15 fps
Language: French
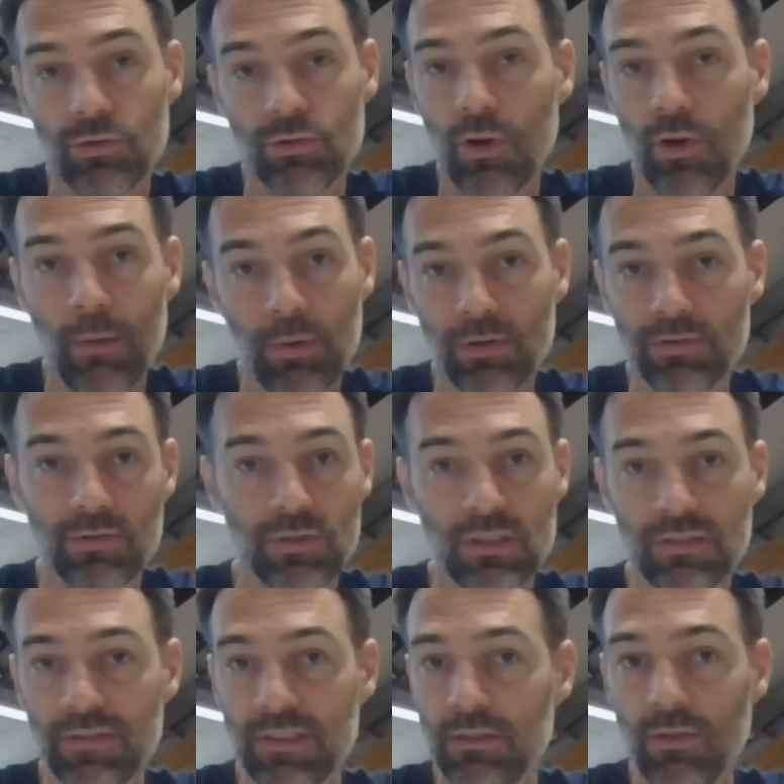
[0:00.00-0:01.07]
de rapports
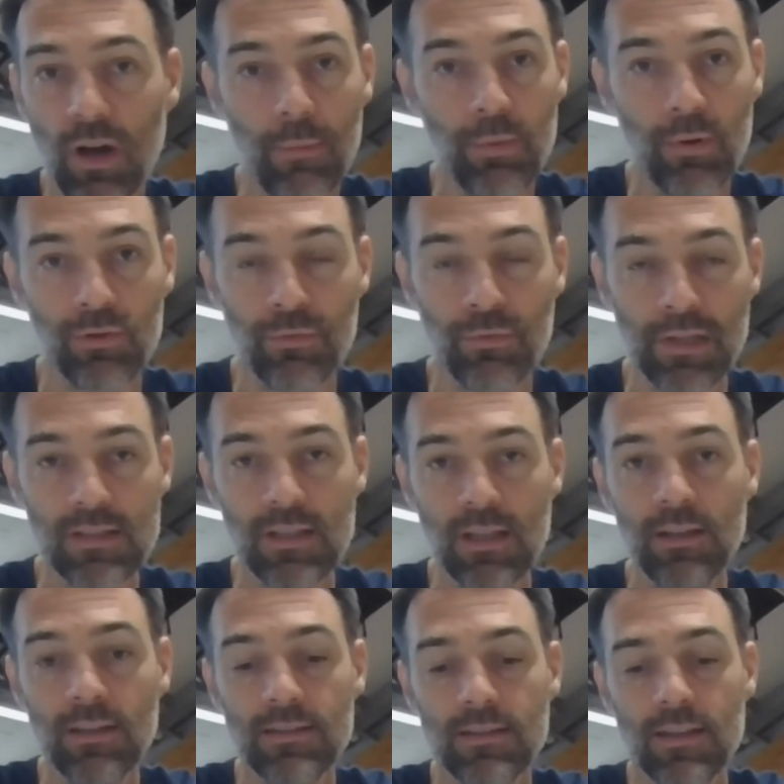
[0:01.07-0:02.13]
scientifiques, de rapports de
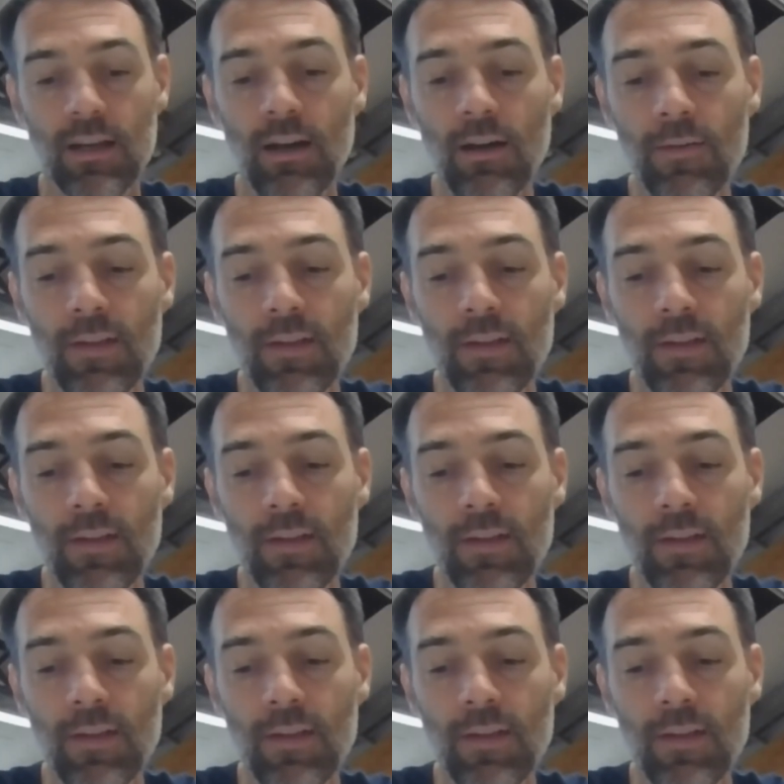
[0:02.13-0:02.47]
médecins, etc.